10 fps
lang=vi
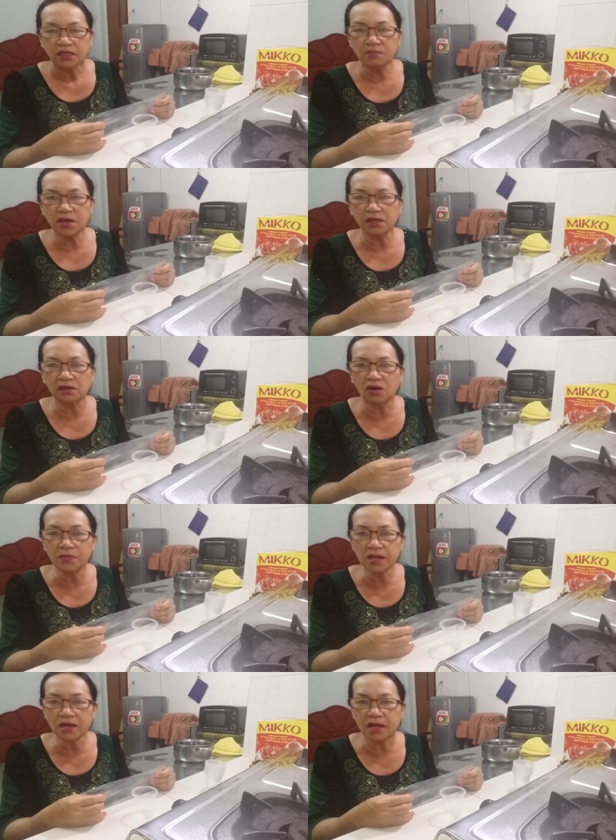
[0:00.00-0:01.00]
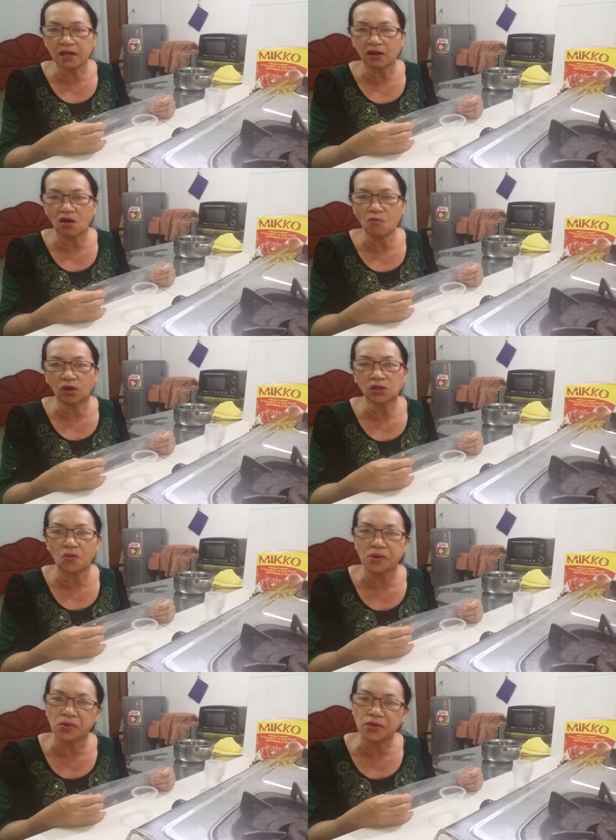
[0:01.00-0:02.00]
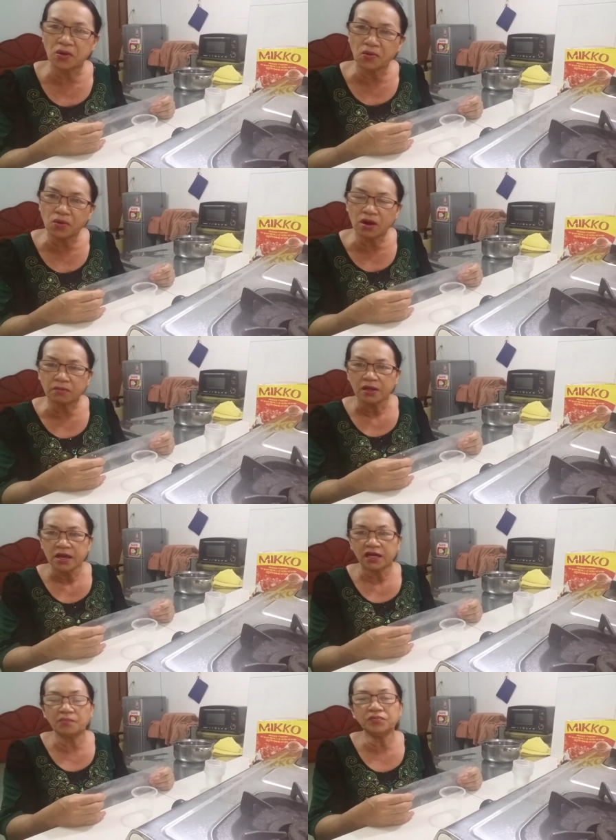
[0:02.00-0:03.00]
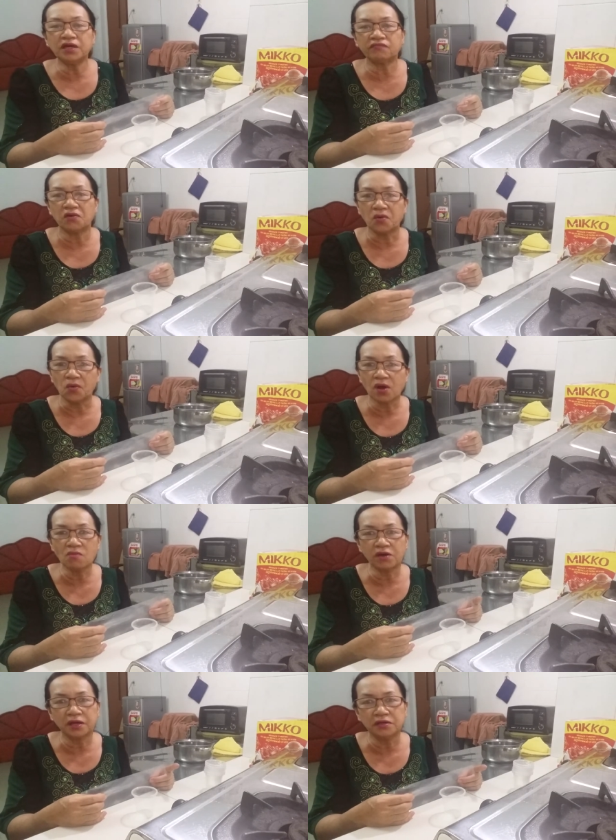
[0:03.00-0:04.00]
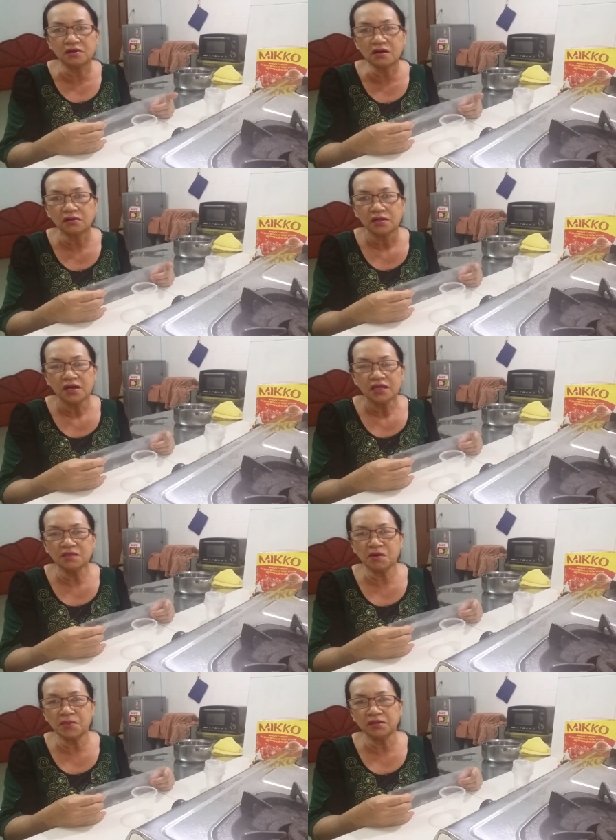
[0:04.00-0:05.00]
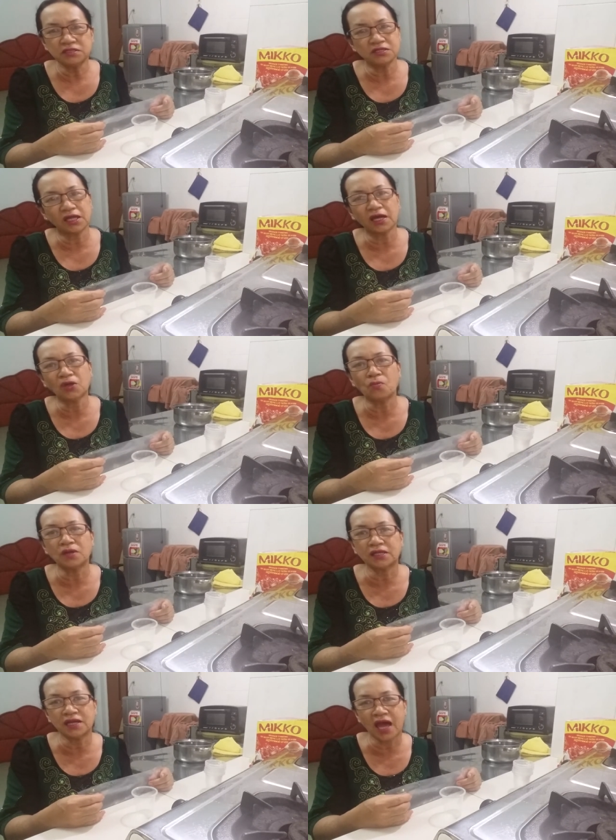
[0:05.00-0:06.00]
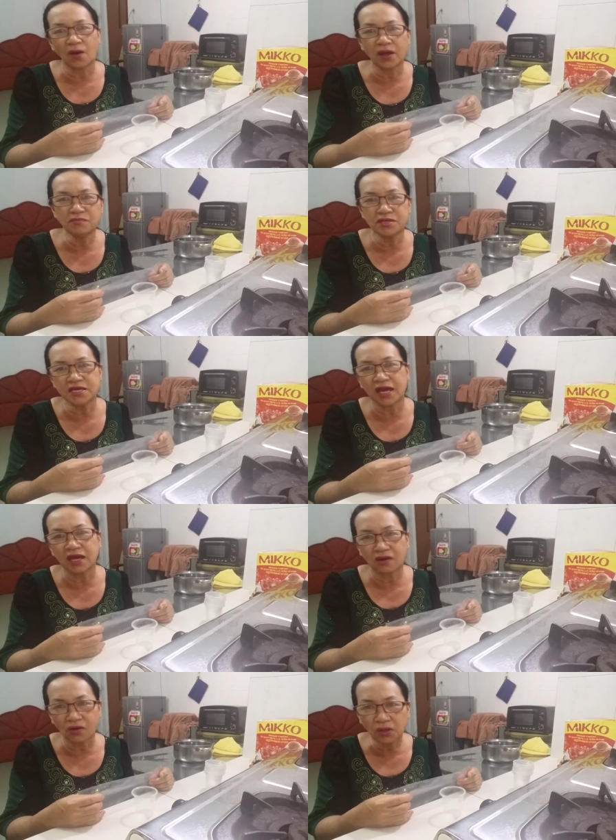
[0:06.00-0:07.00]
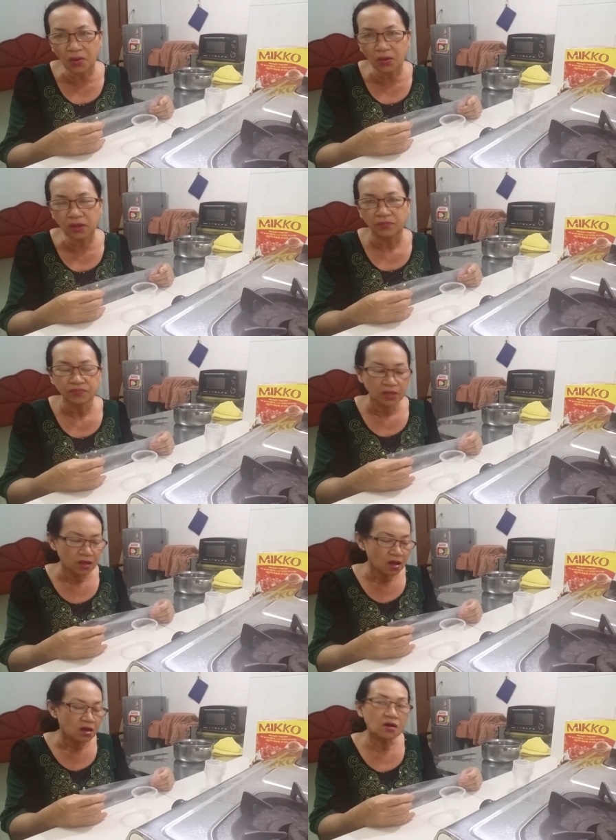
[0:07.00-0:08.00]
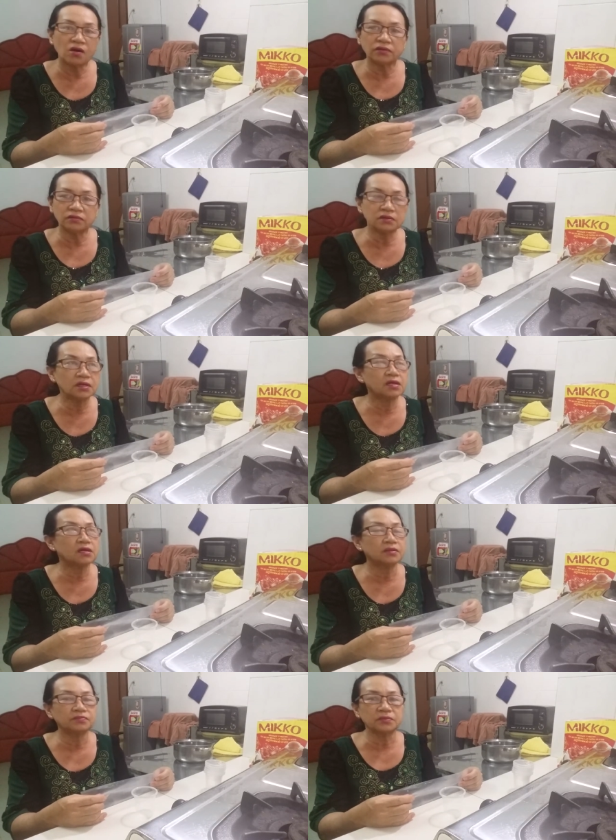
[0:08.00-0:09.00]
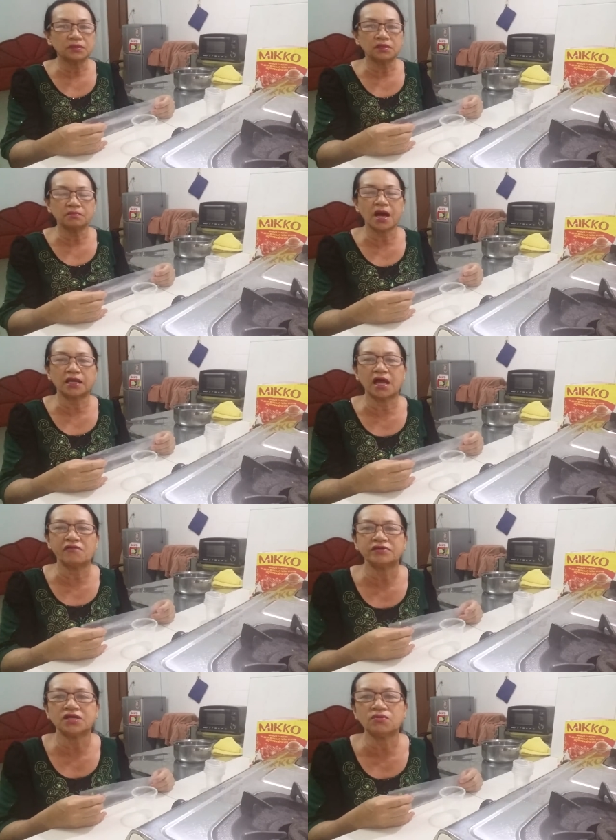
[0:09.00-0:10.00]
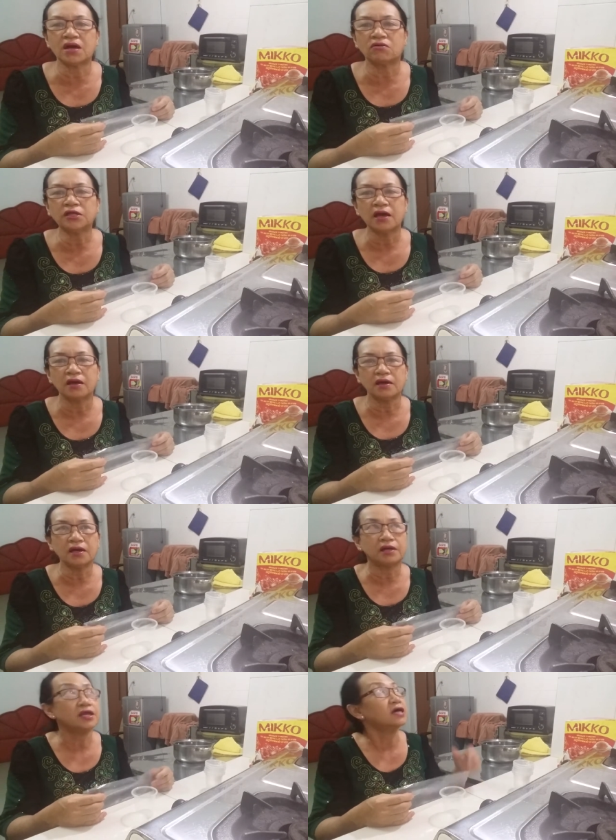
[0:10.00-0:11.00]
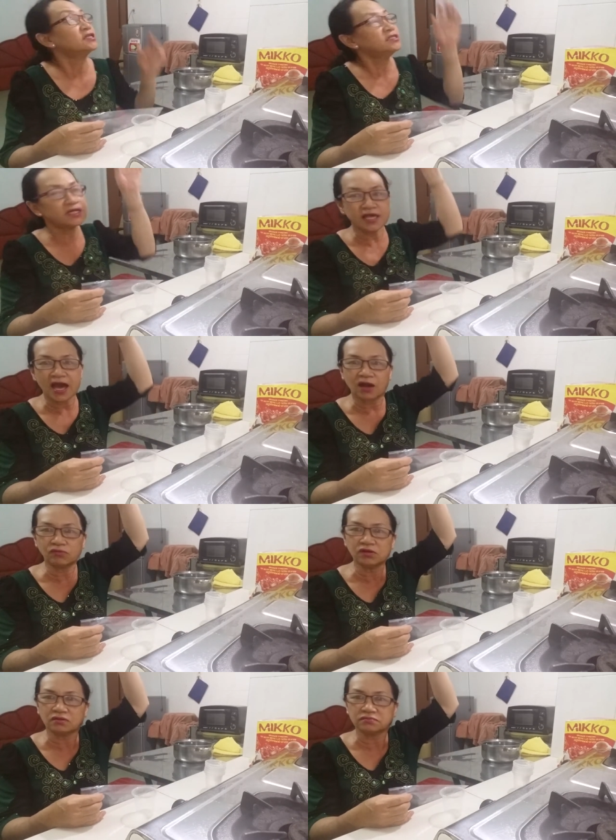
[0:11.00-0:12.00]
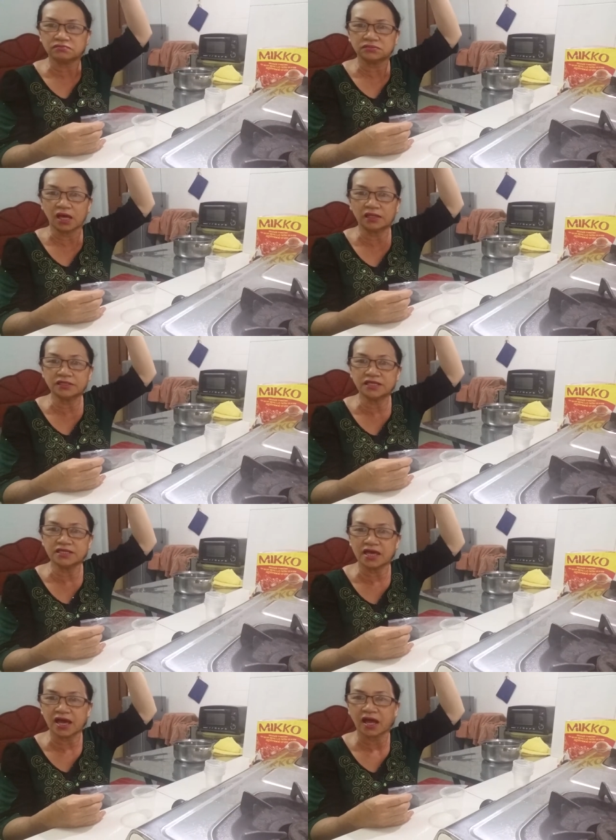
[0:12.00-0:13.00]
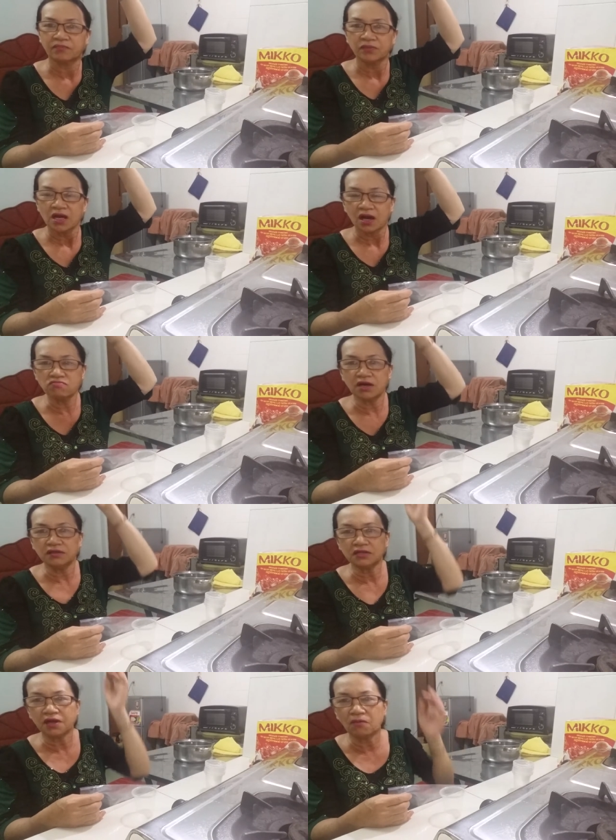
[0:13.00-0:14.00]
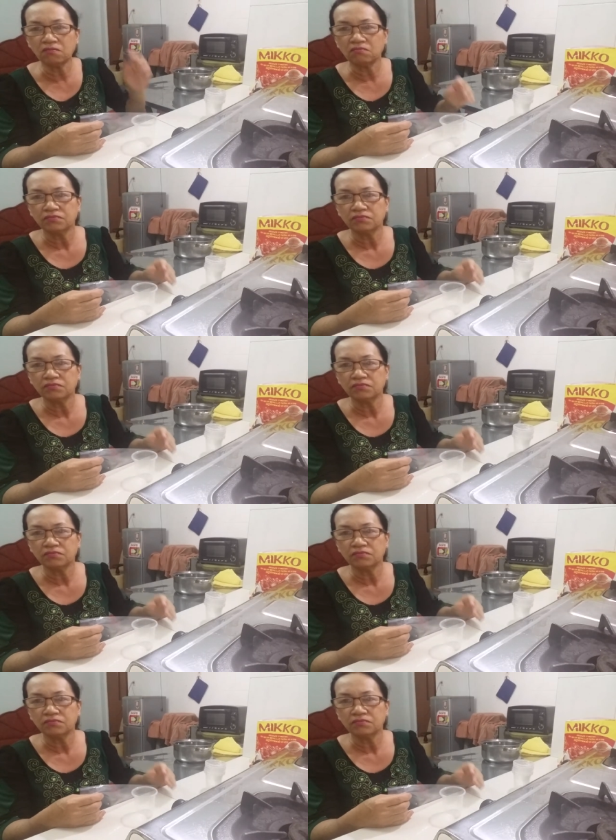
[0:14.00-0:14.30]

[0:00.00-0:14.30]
thì mình có biết là có một cái thùng để ủ da ua cắm điện và ủ không cần nước nhưng mà mình chưa thấy cái thùng như thế nào hết mình chỉ nghe nói thôi còn à, bạn nào và cháu nào có thể à, để trên trần nhà cũng được để trên trần nhà không cần nước nóng